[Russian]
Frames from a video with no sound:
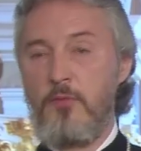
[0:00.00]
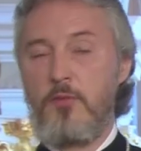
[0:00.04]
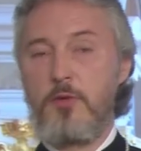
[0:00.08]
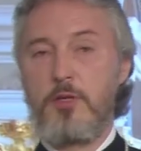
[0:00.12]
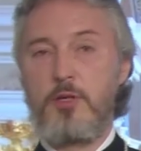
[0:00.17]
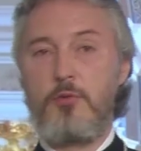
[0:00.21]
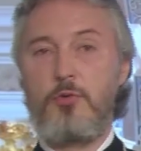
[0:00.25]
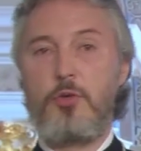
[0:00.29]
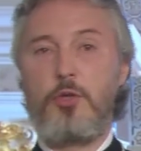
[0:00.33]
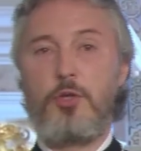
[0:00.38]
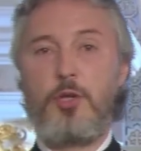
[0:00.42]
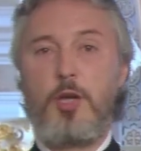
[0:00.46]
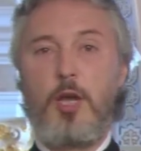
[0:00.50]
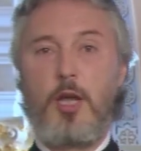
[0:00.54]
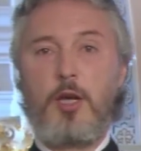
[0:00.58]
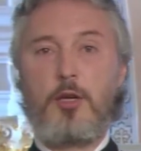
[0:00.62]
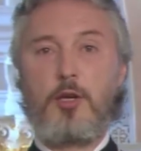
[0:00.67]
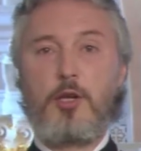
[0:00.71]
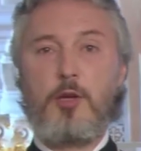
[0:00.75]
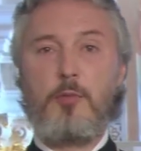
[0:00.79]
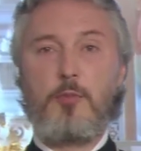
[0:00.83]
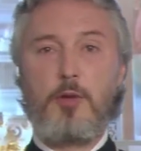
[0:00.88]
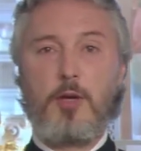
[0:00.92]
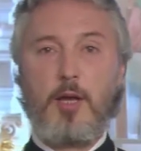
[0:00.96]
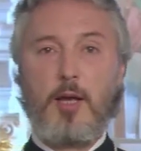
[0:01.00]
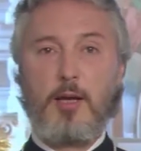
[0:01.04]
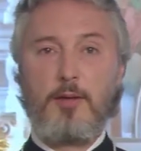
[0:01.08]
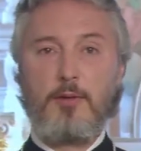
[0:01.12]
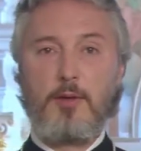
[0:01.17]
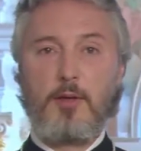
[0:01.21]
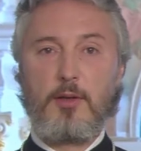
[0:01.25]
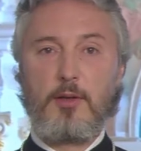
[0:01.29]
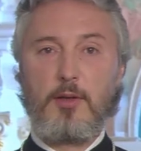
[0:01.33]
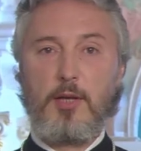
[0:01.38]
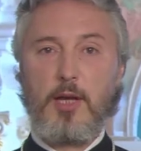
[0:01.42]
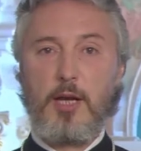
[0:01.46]
Святые Аким и
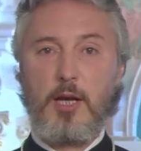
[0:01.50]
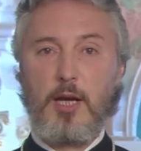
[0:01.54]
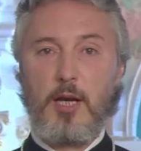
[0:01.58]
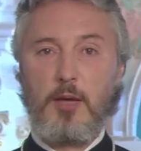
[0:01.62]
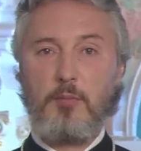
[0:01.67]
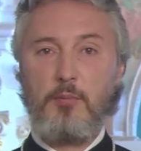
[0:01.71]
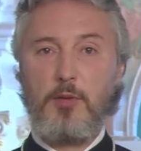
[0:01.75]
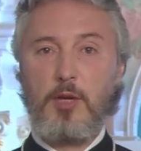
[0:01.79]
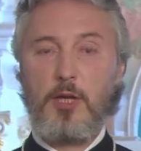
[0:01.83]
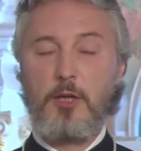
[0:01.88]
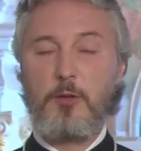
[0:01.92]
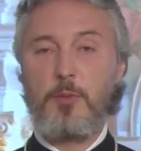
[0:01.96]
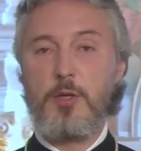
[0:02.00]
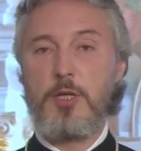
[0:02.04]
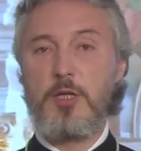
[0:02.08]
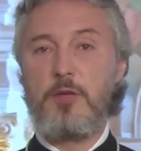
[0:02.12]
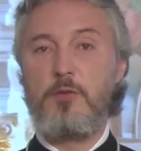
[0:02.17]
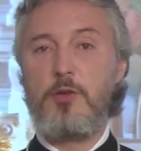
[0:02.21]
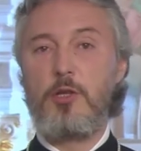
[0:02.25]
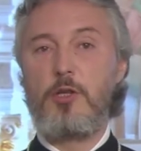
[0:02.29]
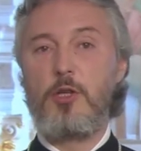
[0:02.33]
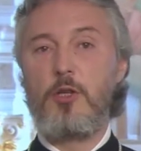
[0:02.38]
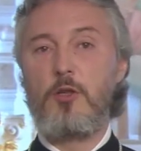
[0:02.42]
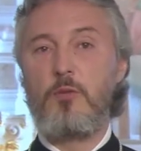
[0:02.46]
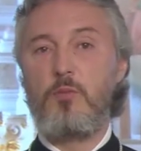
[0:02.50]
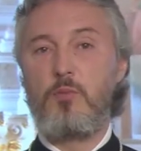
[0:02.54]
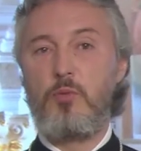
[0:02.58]
Анна дали обет посвятить